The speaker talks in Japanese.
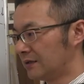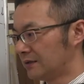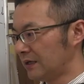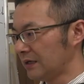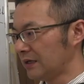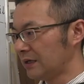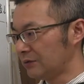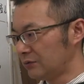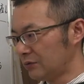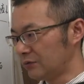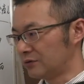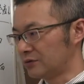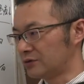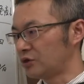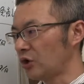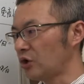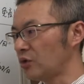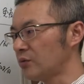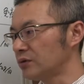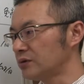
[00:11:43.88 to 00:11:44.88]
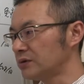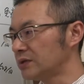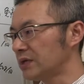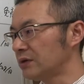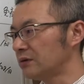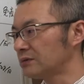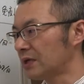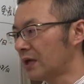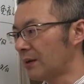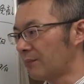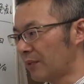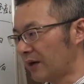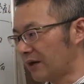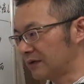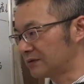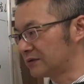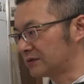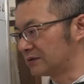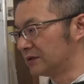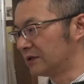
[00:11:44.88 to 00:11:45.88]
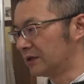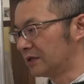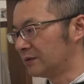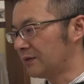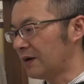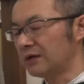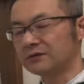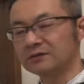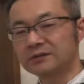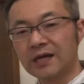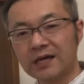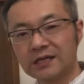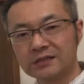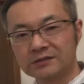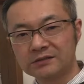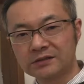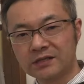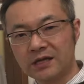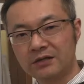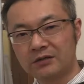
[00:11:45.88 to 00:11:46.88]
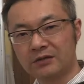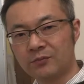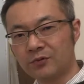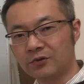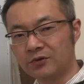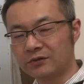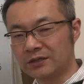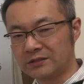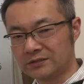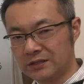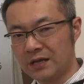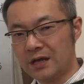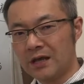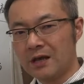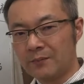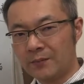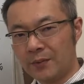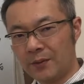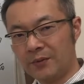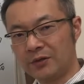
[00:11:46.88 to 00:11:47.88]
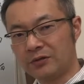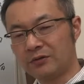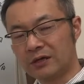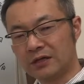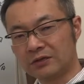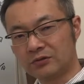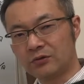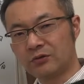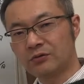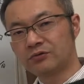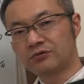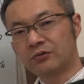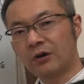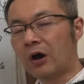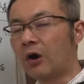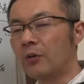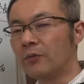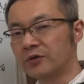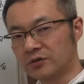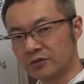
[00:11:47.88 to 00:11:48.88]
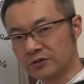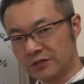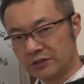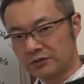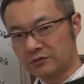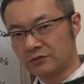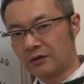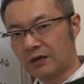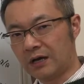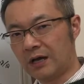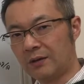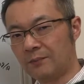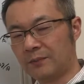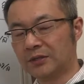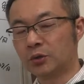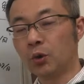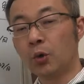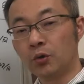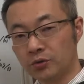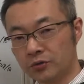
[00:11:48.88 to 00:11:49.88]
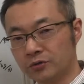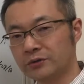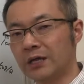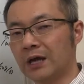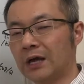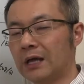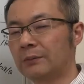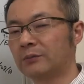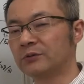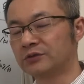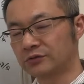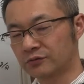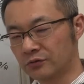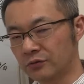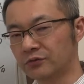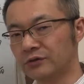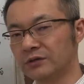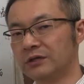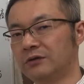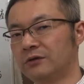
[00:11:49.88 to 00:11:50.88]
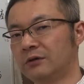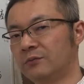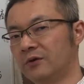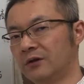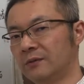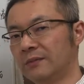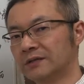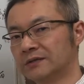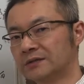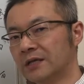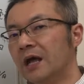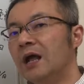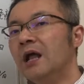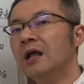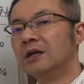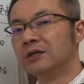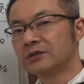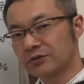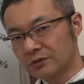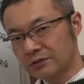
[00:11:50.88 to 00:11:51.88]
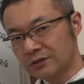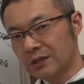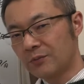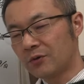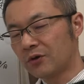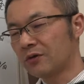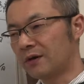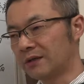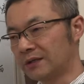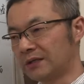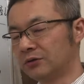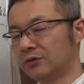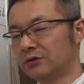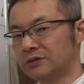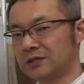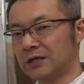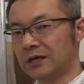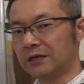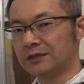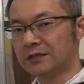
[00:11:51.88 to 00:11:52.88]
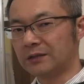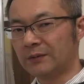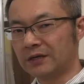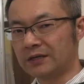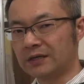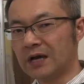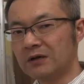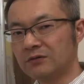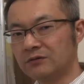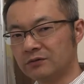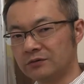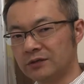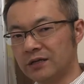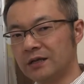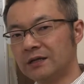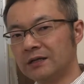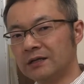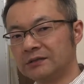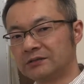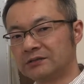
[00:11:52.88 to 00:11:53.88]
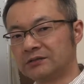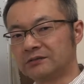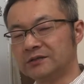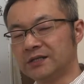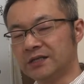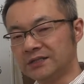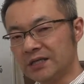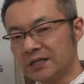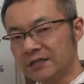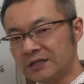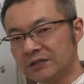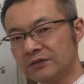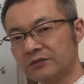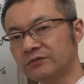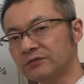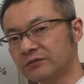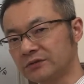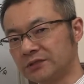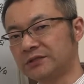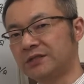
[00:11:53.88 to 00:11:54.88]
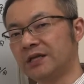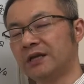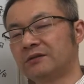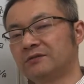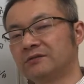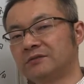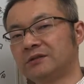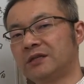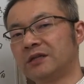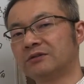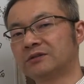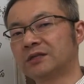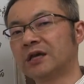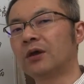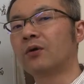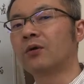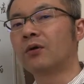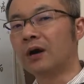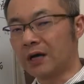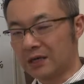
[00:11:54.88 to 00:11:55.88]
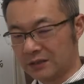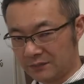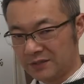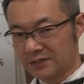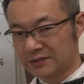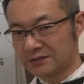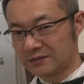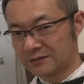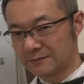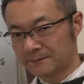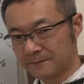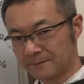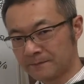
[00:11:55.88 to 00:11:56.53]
だけど植物性のタンパク質いわゆる大豆系のものですね豆とか豆腐とかお味噌汁とか、まあ、豆乳なんかもすごくいいと思いますそういったものはねどちらかといえばがんをね作らせにくくしていくっていう作用があります